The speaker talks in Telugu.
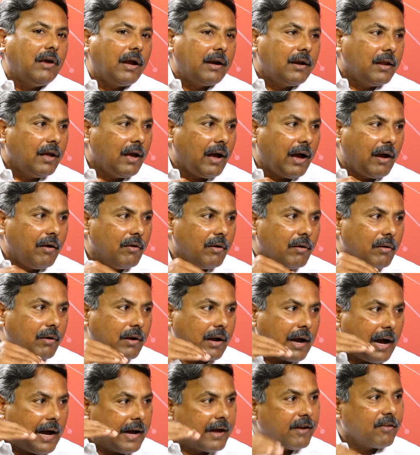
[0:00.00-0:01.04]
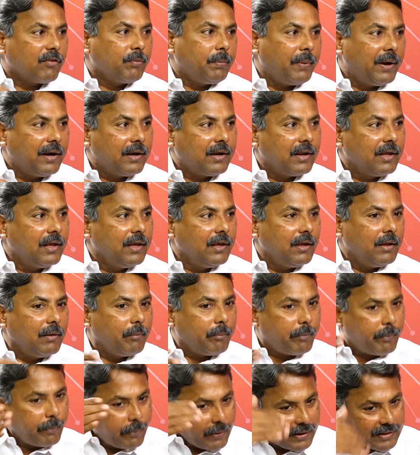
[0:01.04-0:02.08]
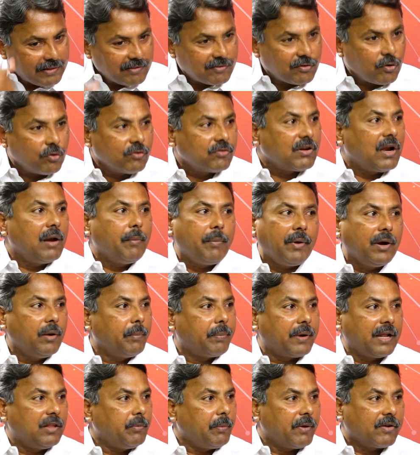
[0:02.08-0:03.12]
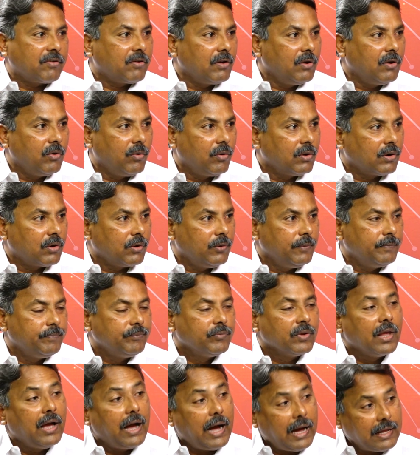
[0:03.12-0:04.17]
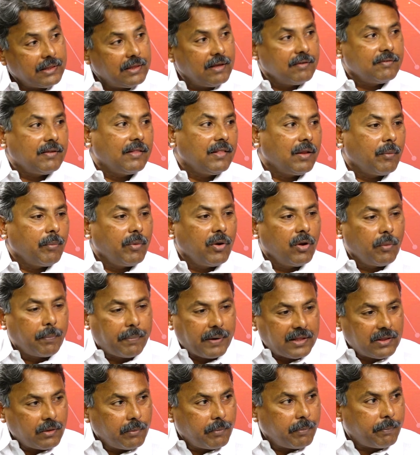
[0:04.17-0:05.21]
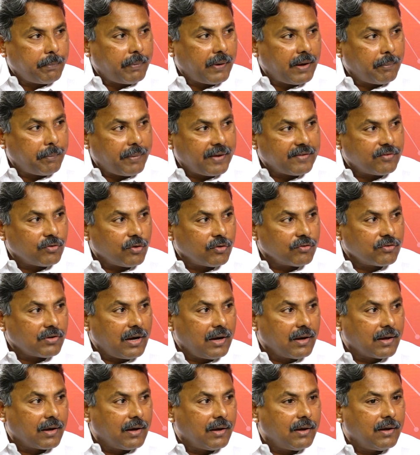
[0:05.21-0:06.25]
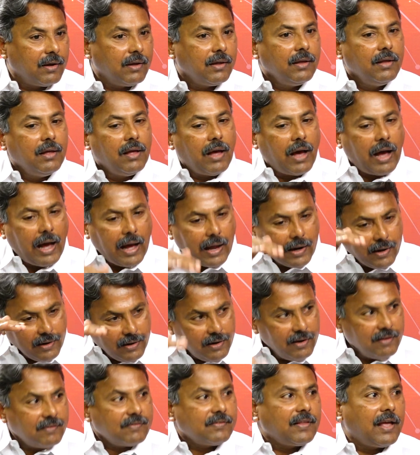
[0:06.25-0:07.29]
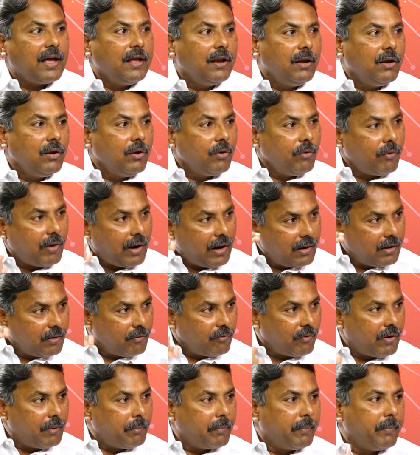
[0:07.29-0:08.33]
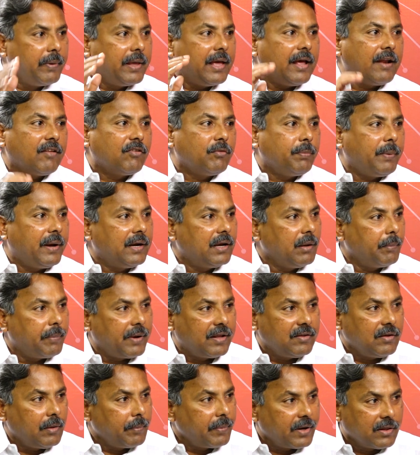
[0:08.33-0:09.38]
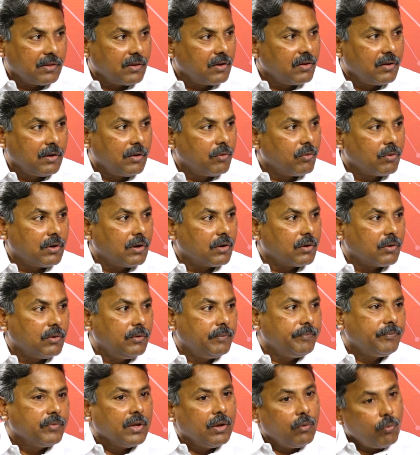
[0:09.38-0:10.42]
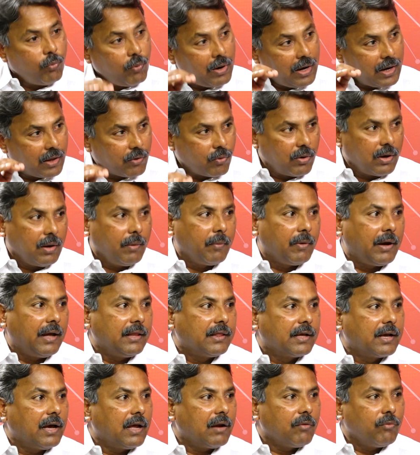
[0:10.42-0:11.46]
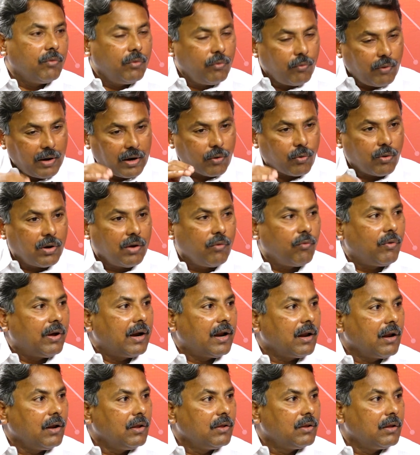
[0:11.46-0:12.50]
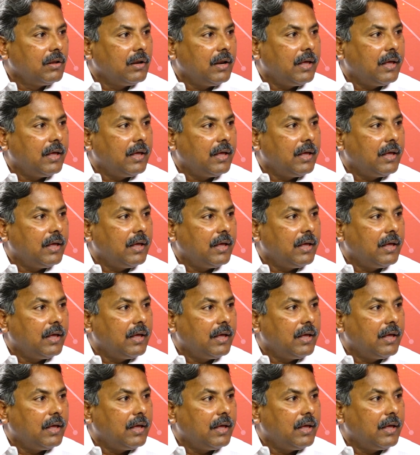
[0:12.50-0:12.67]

అంటే కాంగ్రెస్ పార్టీ పది సంవత్సరాల పాటు ప్రతిపక్షంలో ఉండటం అదే సందర్భంలో ప్రతి పది సంవత్సరాలుగా అన్ని స్థాయిల్లో బీఆర్ఎస్ పార్టీ ప్రజాప్రతినిధులు ఉండటం వాళ్ళకున్న అధికారము వాళ్ళకున్న వనరులు